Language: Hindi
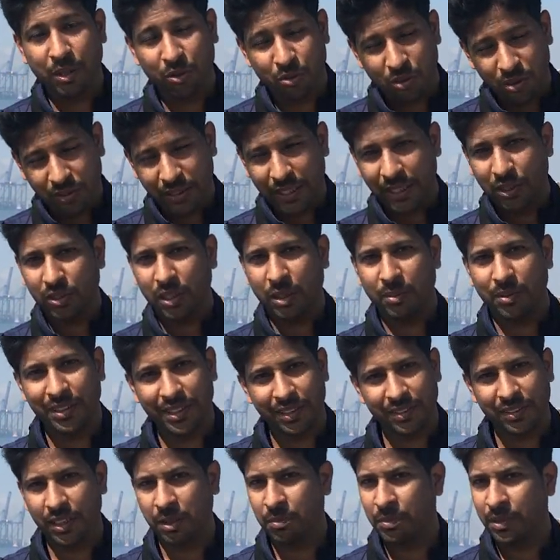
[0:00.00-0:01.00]
बिल्कुल सही होता
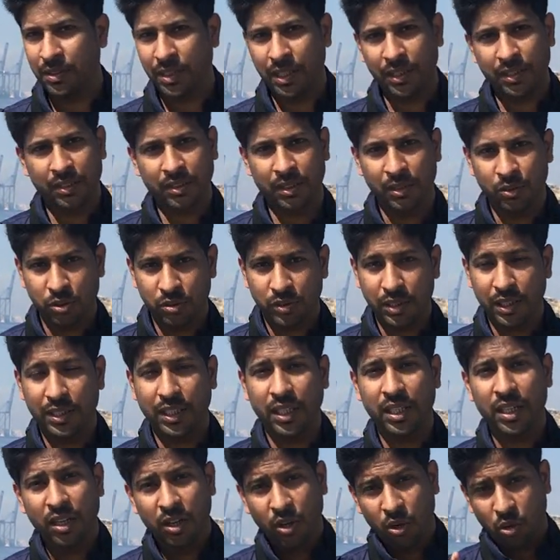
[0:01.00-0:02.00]
बंदा सेहतमंद रहता है तंदुरुस्त
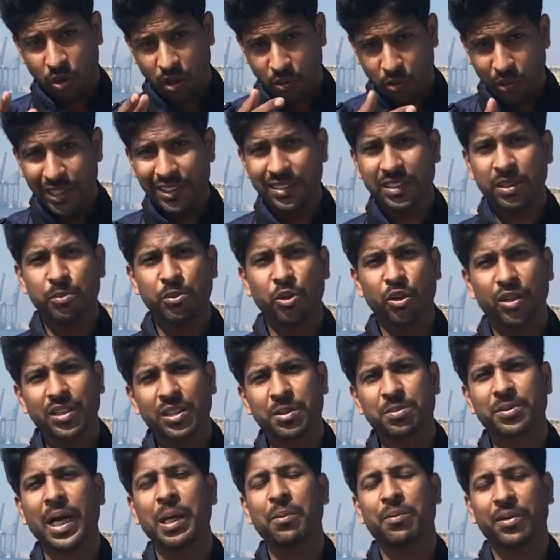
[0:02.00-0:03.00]
रहता है और वो हैंडसम भी हो गया
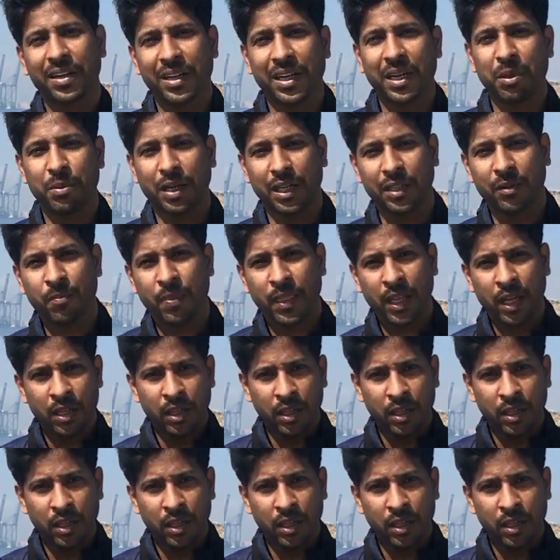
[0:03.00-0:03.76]
सब्सक्राइब करने के बाद